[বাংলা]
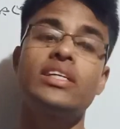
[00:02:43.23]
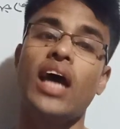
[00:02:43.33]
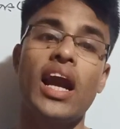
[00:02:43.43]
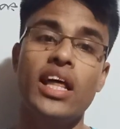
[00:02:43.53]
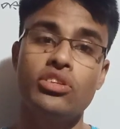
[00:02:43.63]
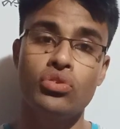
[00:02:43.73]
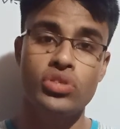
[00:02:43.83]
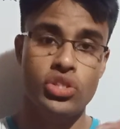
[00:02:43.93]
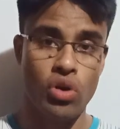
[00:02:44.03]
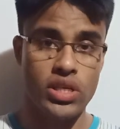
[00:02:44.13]
সারা রাত্র
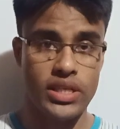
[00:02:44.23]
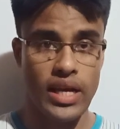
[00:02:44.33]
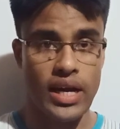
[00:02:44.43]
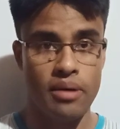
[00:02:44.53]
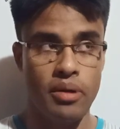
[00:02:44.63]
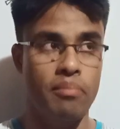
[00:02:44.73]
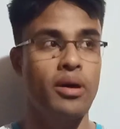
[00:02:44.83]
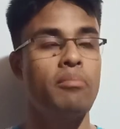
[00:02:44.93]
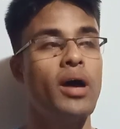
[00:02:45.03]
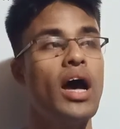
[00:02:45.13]
যে সজাগ থাকার
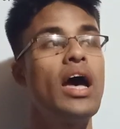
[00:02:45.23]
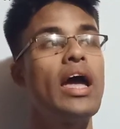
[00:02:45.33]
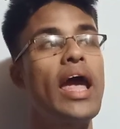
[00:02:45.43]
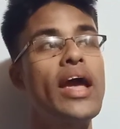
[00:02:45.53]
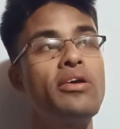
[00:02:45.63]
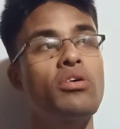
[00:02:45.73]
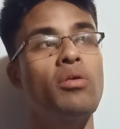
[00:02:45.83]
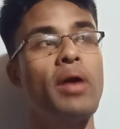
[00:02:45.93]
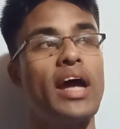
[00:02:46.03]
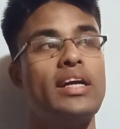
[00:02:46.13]
ব্যাপার বা
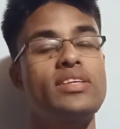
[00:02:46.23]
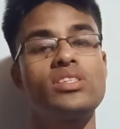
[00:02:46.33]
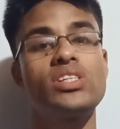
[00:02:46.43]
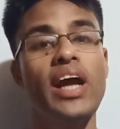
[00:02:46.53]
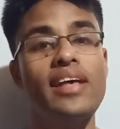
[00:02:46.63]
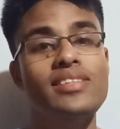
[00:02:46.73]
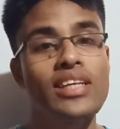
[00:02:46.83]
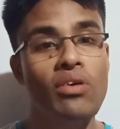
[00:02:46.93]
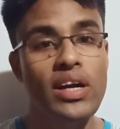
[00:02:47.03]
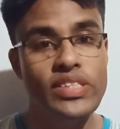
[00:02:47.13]
এইরকম একটা স্ট্রেস
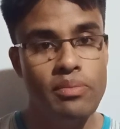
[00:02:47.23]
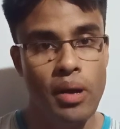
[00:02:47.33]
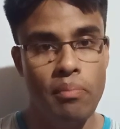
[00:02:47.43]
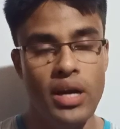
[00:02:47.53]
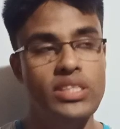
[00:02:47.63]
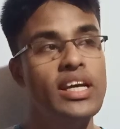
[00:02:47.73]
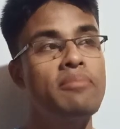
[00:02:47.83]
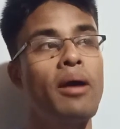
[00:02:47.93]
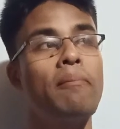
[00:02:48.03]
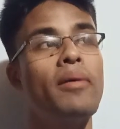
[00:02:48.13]
নেওয়ার যে ব্যাপার
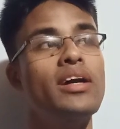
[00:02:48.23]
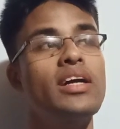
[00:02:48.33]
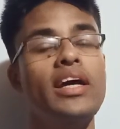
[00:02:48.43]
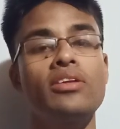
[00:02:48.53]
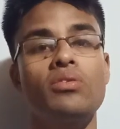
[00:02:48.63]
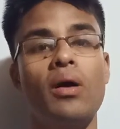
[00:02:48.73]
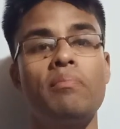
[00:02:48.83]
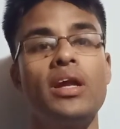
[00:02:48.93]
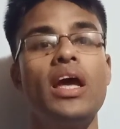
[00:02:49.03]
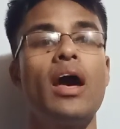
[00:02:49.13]
সেই ব্যাপারটা কিন্তু
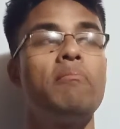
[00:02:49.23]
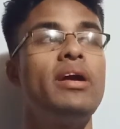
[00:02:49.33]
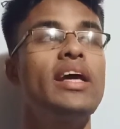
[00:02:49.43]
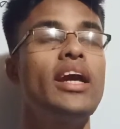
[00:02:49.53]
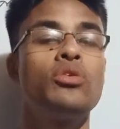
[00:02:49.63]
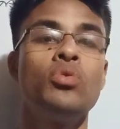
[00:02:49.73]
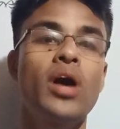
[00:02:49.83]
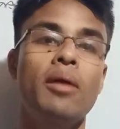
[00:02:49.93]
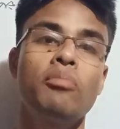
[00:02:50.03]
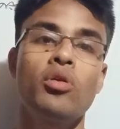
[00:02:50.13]
আপনি মেডিকেলে
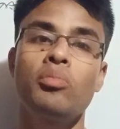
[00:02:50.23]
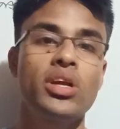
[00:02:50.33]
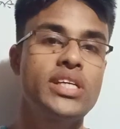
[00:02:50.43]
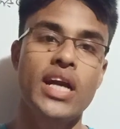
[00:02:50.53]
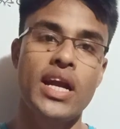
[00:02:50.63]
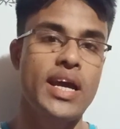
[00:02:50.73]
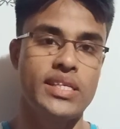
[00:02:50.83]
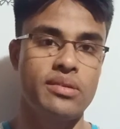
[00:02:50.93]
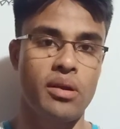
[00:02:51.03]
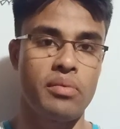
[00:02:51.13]
ঢুকার পরপরই সেটা নিয়ে
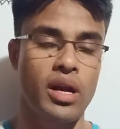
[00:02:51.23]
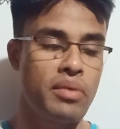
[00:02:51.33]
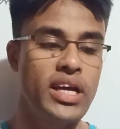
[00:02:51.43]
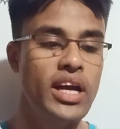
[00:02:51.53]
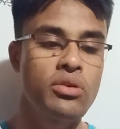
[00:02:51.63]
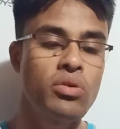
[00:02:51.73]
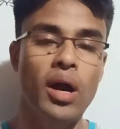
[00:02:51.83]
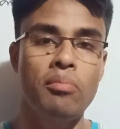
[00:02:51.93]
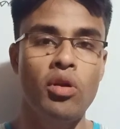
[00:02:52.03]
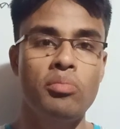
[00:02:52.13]
আসতে পারবেন না মেডিকেলে
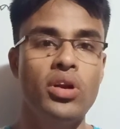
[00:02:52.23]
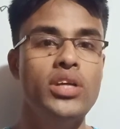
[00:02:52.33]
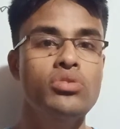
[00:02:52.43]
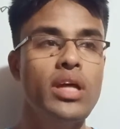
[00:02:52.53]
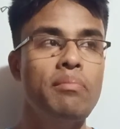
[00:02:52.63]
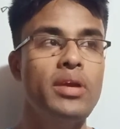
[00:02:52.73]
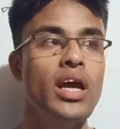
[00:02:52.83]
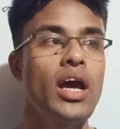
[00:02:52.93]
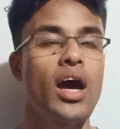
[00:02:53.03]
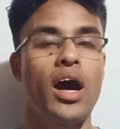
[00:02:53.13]
ঢুকার পরপরই যদি আপনি
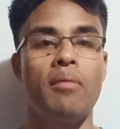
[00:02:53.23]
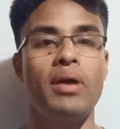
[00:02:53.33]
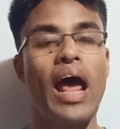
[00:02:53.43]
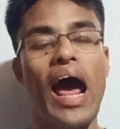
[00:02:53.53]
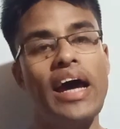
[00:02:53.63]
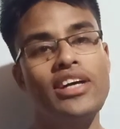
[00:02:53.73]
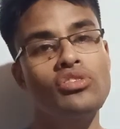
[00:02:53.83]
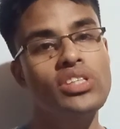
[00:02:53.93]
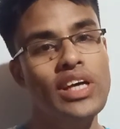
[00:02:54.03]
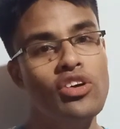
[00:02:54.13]
মানে আগে
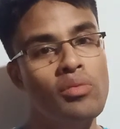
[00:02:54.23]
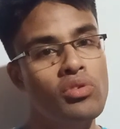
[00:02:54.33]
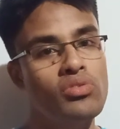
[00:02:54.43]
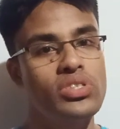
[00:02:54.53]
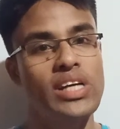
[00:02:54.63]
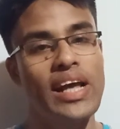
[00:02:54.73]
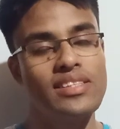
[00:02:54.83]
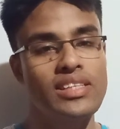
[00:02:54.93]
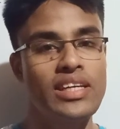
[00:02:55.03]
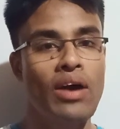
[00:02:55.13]
যদি সেরকম কোনো
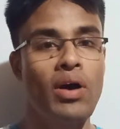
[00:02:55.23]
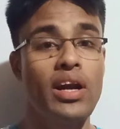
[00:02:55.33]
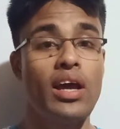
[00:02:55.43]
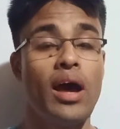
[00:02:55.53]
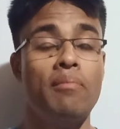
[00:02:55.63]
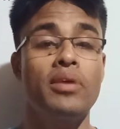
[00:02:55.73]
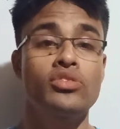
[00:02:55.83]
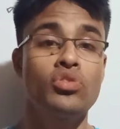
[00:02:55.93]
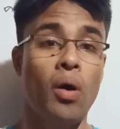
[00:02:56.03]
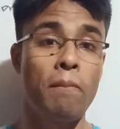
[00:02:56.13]
স্ট্রেস নেওয়ার আপনার
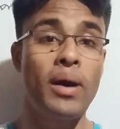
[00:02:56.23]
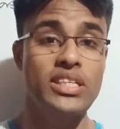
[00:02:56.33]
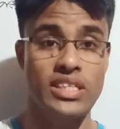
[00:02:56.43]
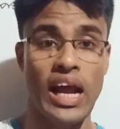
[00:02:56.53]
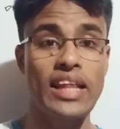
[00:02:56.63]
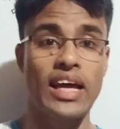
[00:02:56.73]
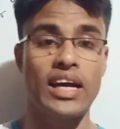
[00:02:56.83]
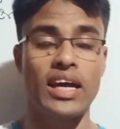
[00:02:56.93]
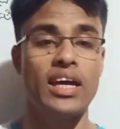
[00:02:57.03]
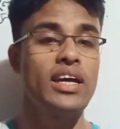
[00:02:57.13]
যদি অভ্যাস না
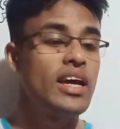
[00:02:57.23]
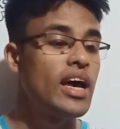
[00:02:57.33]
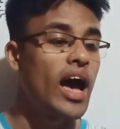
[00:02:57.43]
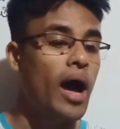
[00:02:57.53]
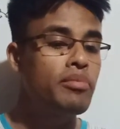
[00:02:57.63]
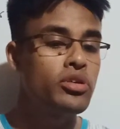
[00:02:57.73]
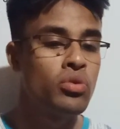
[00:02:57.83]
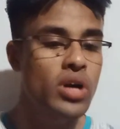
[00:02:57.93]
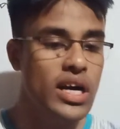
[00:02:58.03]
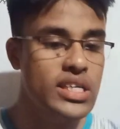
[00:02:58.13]
থাকে আপনি
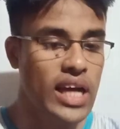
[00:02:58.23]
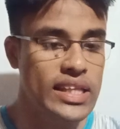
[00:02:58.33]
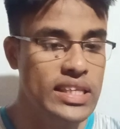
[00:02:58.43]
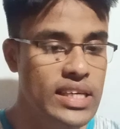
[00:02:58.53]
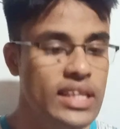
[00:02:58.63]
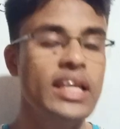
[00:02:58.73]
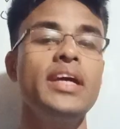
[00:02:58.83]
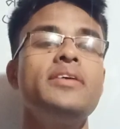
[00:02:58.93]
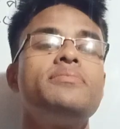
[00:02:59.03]
ঢুকার সাথে সাথেই